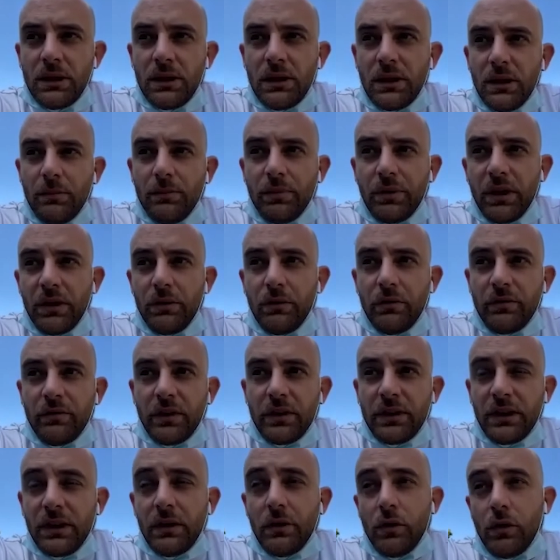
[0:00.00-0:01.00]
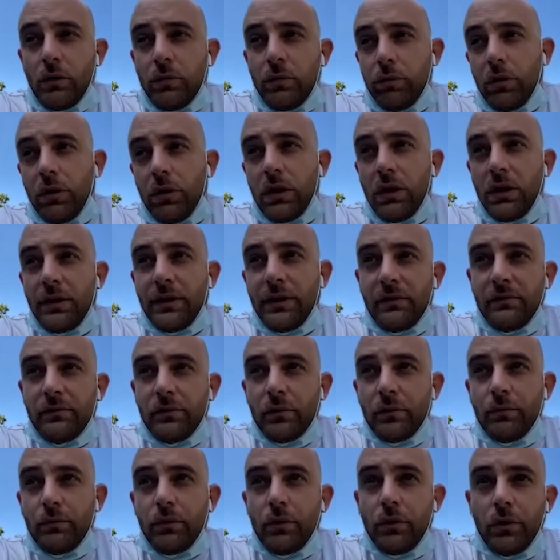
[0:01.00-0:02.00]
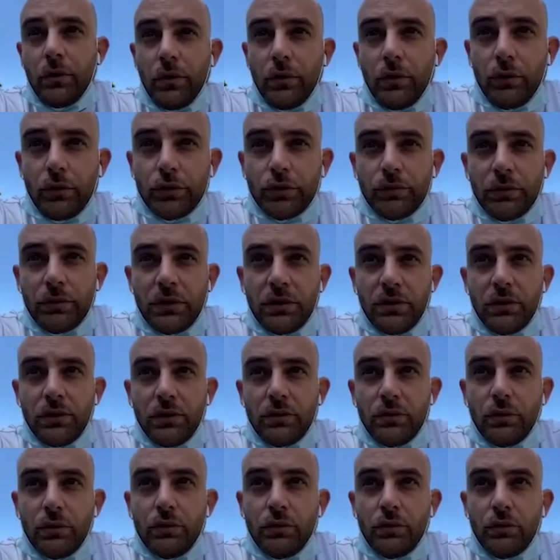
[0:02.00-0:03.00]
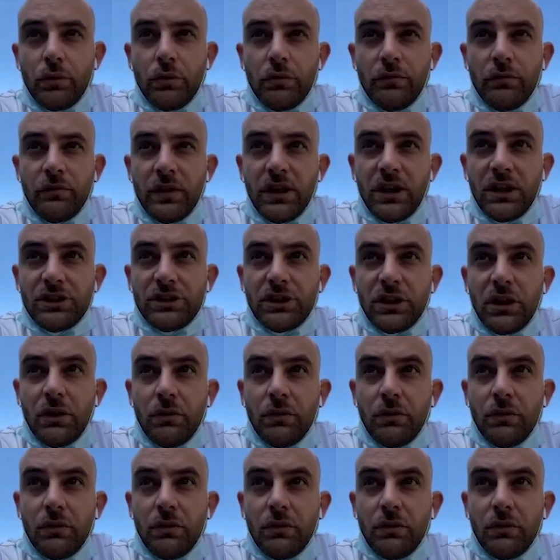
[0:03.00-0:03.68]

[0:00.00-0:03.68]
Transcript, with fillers: Et après, le 21, on reprend un avion pour euh, rejoindre Tokyo, le village.